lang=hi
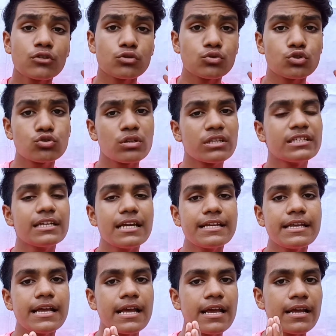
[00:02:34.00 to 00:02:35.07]
तो दोस्तों
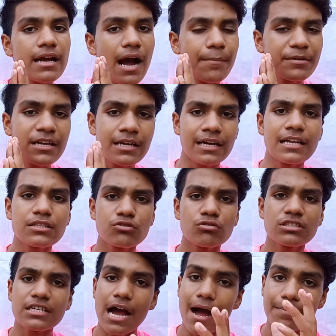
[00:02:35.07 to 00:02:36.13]
ये आपकी गलत
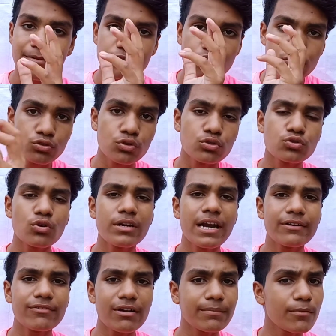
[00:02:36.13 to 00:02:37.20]
सोच है आपके जो दोस्तों
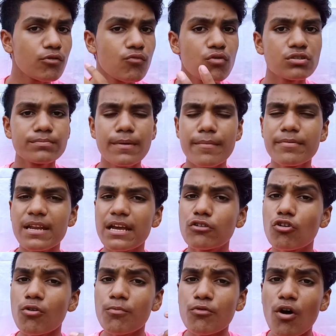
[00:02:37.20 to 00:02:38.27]
नेटवर्क में उसमें भी
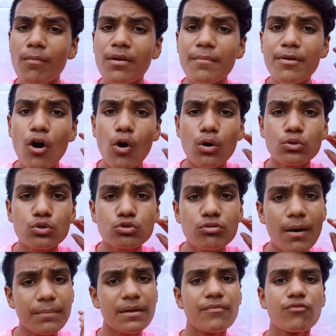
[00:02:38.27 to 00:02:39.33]
नहीं कोई प्रॉब्लम है और
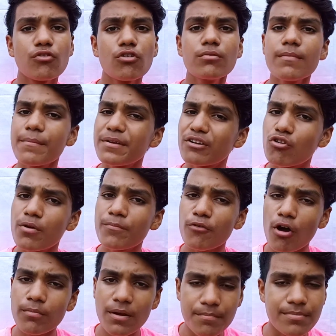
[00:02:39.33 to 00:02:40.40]
दोस्तों आपके फ़ोन में भी कोई
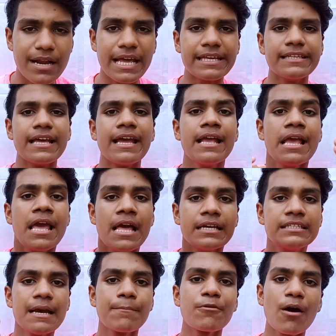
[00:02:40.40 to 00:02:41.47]
प्रॉब्लम नहीं है
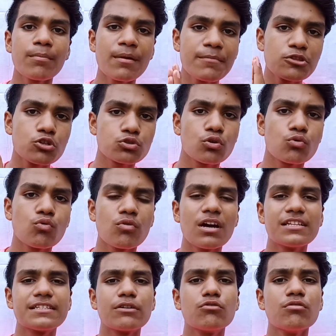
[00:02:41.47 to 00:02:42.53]
ये प्रॉब्लम है दोस्तों
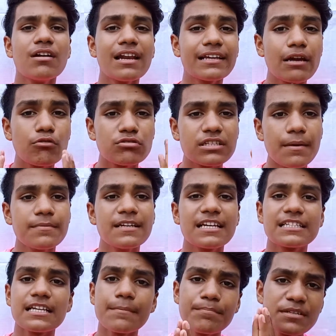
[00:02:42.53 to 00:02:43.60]
गूगल से गूगल के कुछ
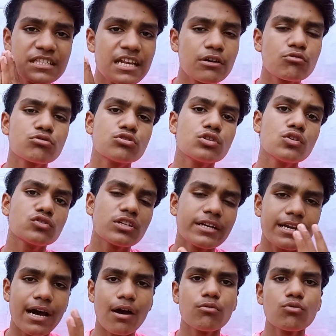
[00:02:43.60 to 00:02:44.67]
एप्लीकेशन पिछले कुछ दिनों से
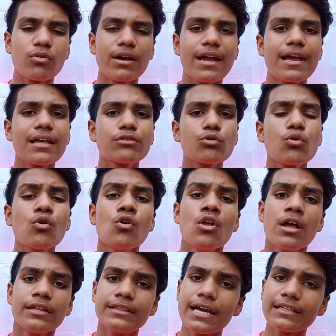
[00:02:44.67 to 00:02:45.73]
डाउन हो गए हैं तो
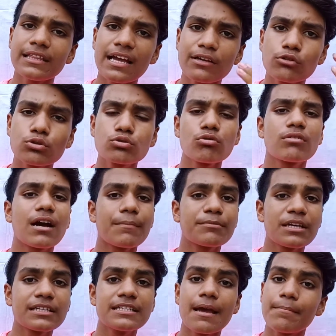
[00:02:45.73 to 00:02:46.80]
देखते हैं कि दोस्तों
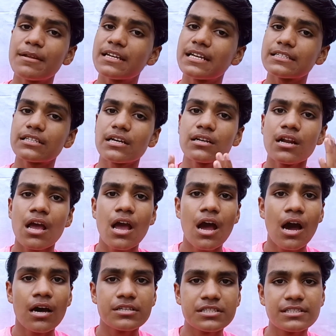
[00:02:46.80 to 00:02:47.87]
कब तक ये एप्लीकेशन
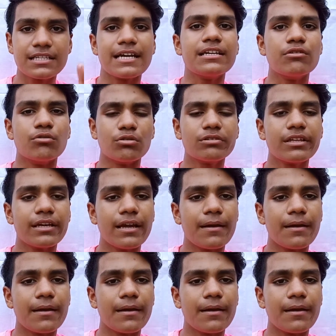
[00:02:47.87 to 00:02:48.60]
सही होते